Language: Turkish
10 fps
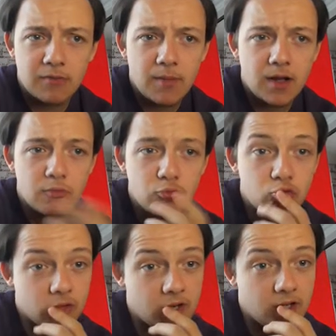ama 3
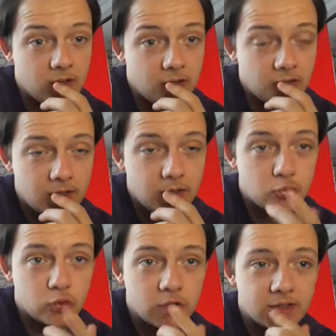tane hele
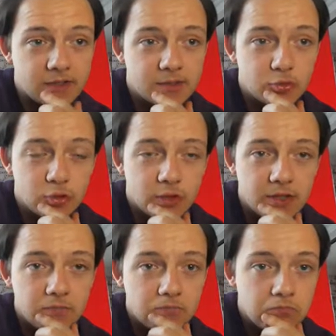bu kadar hızlı sürede